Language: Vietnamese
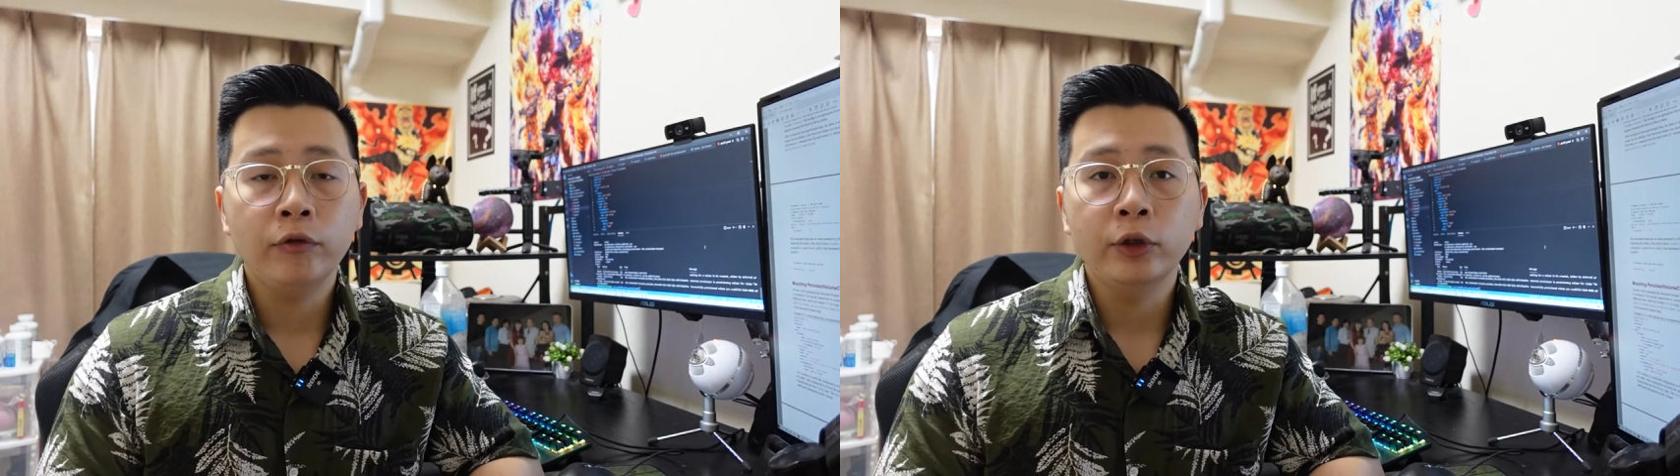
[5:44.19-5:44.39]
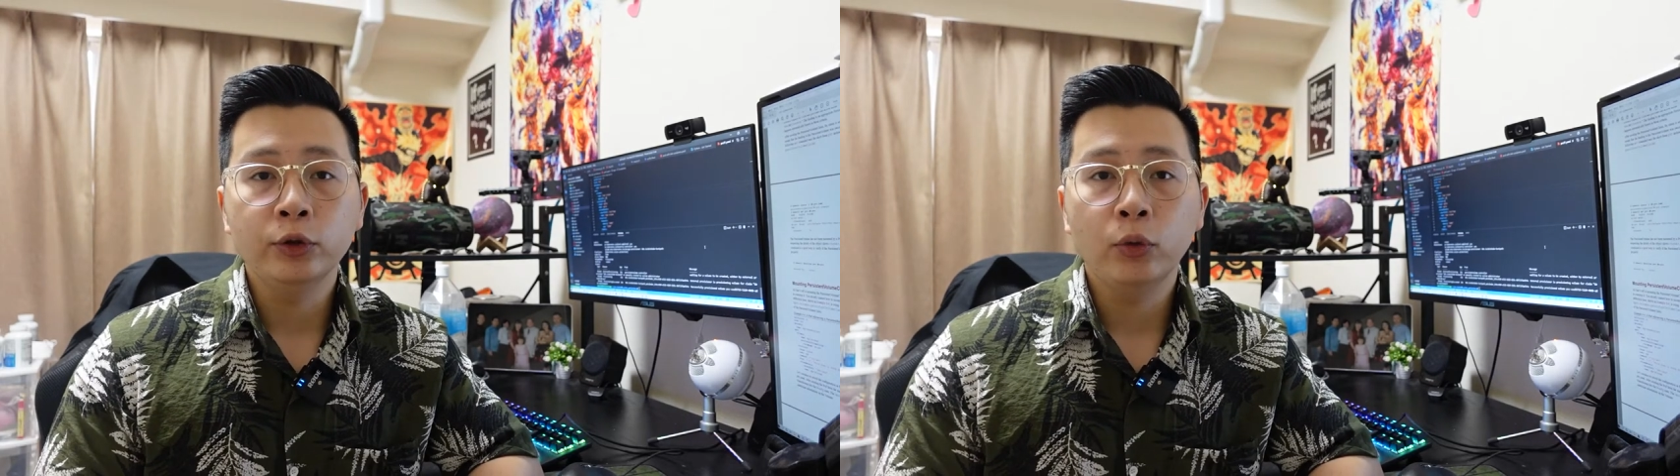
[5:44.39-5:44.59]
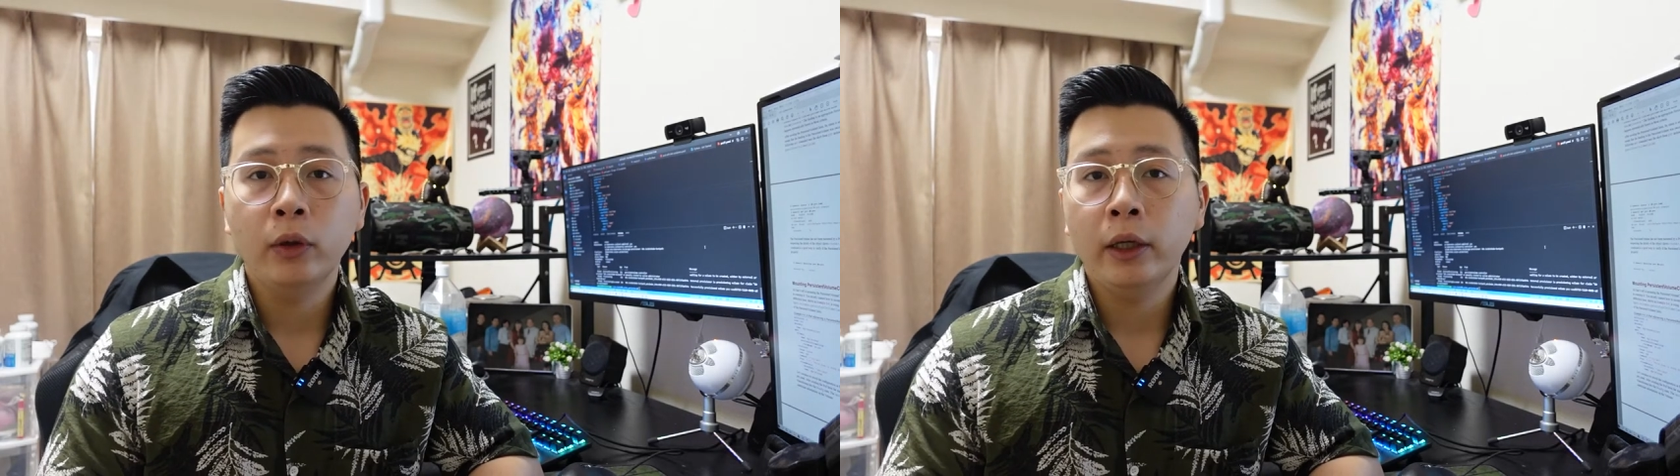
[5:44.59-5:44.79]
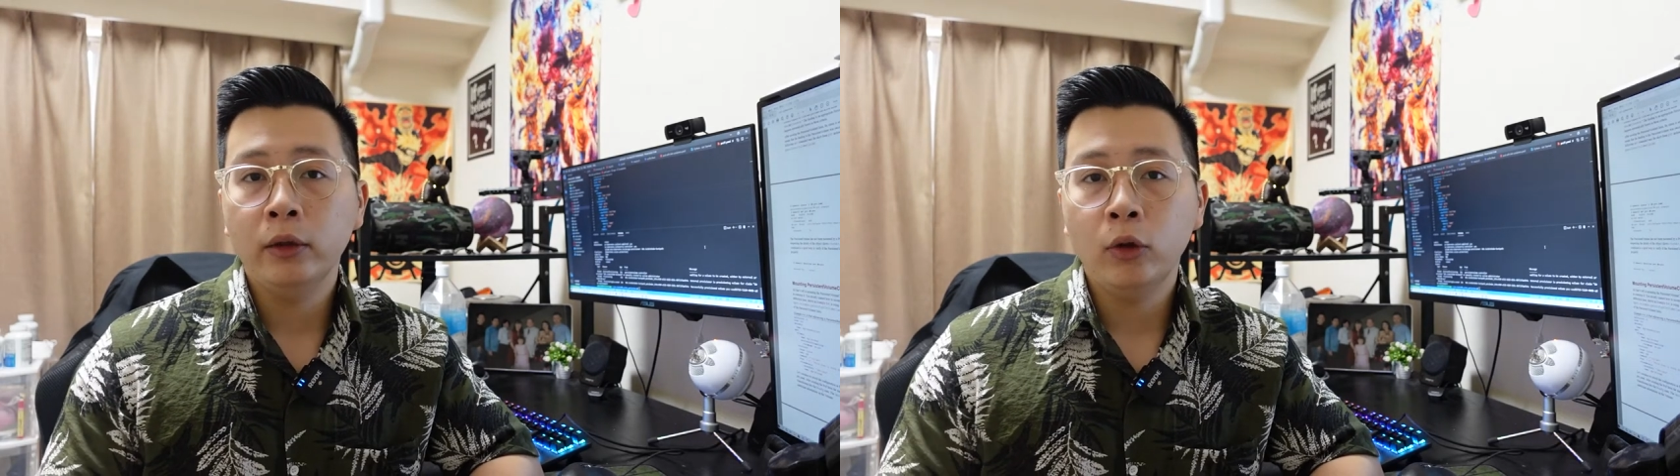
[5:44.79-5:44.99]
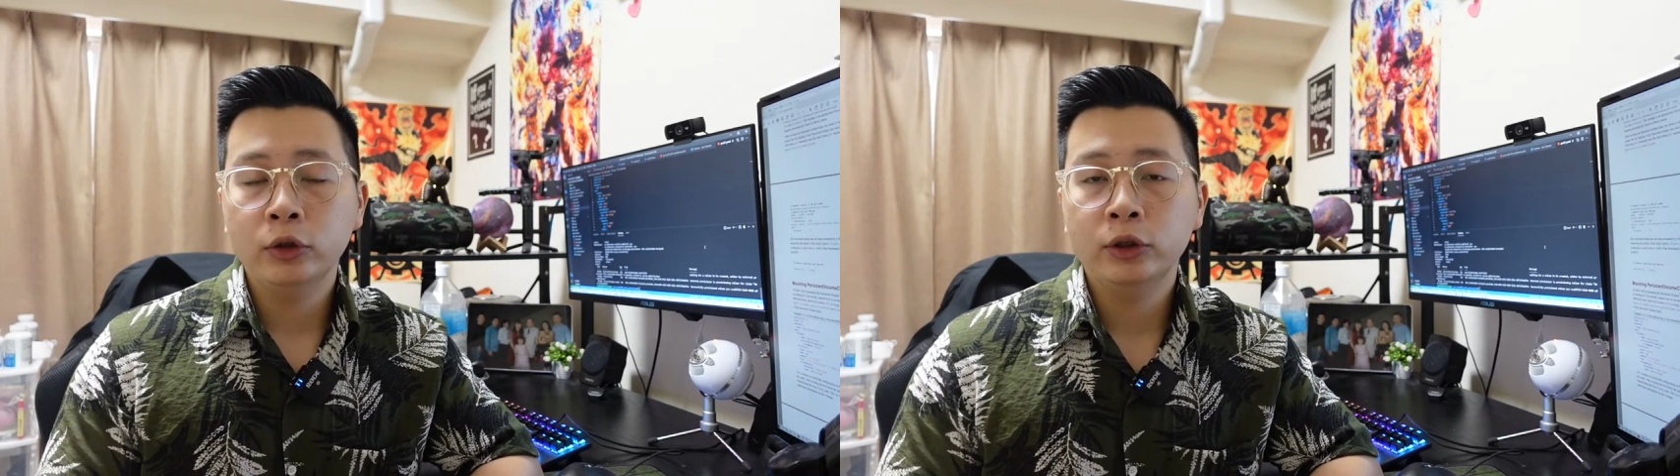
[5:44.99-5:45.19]
ví dụ
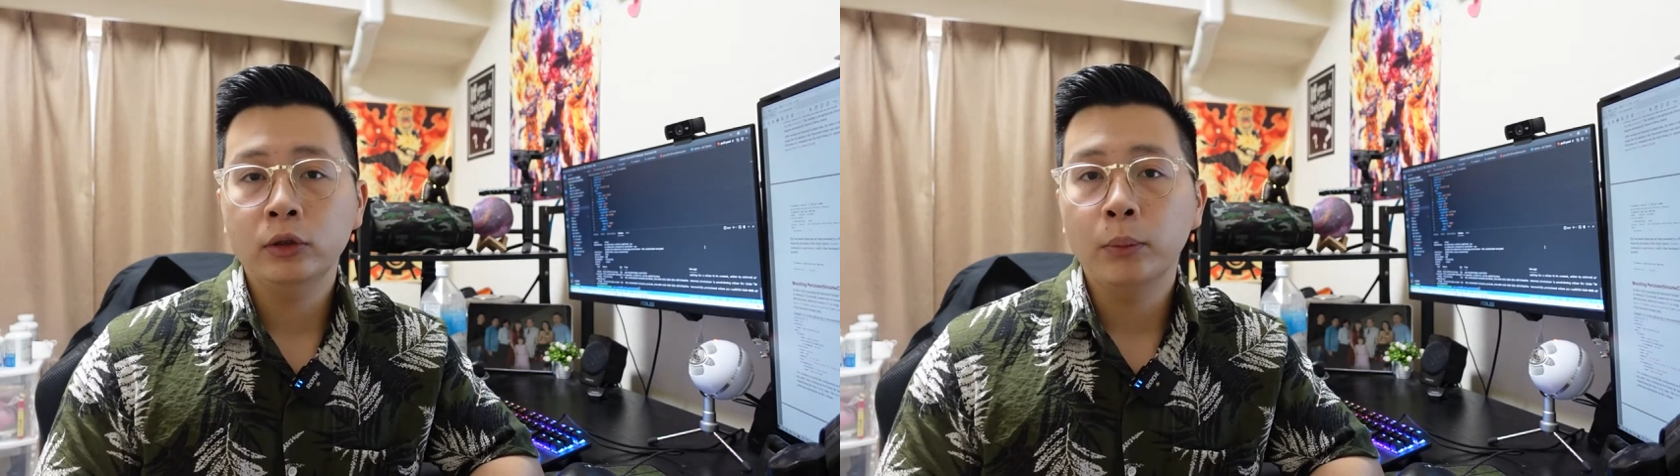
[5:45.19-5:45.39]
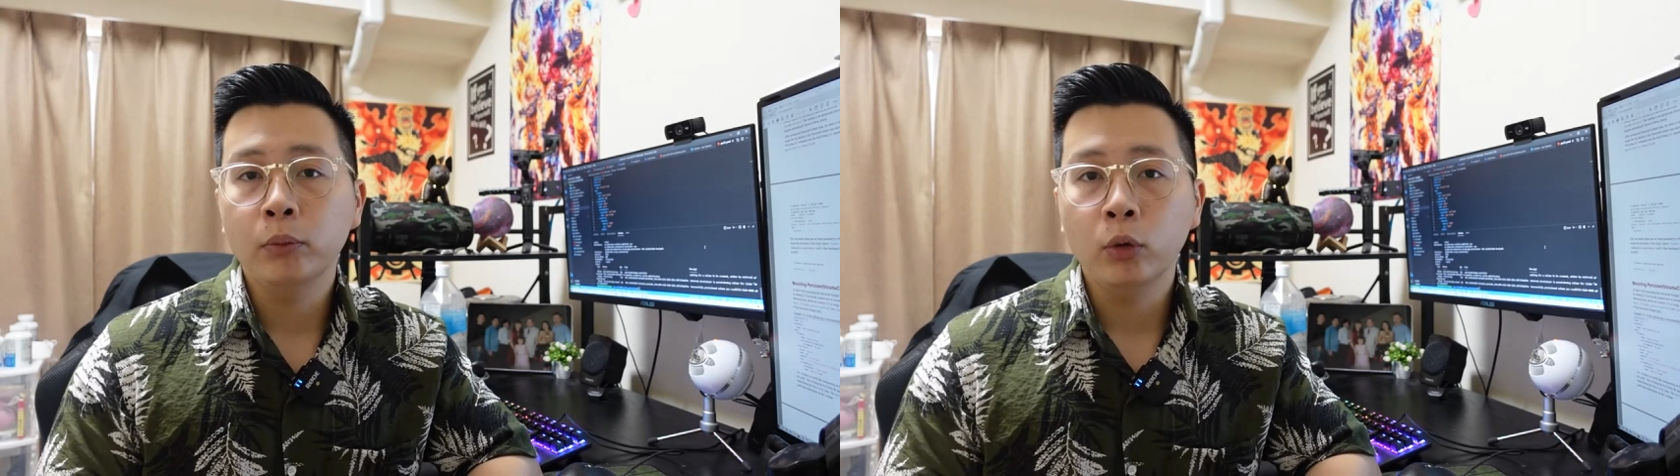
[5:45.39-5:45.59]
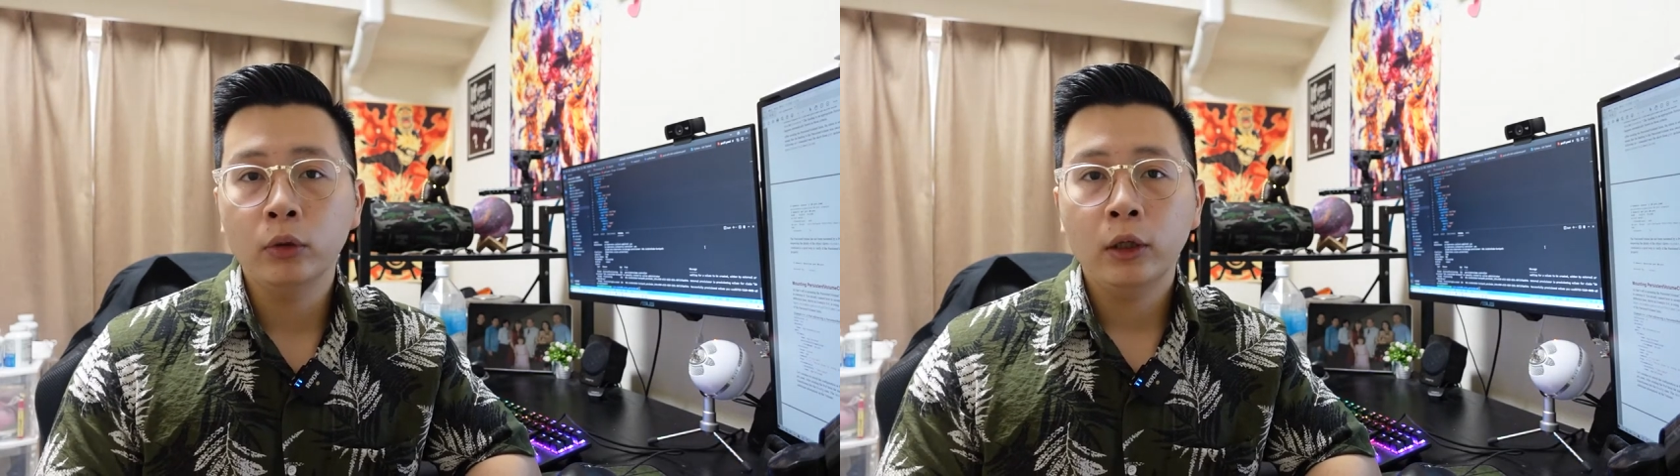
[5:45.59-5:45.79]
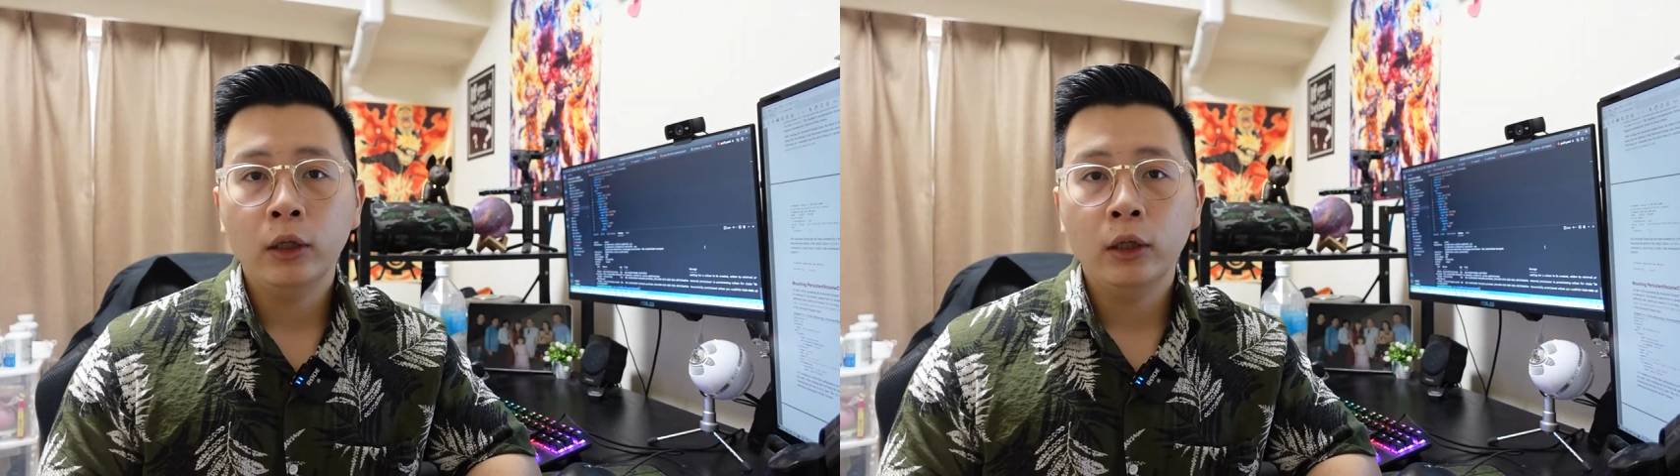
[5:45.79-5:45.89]
Hanons nhập môn uh,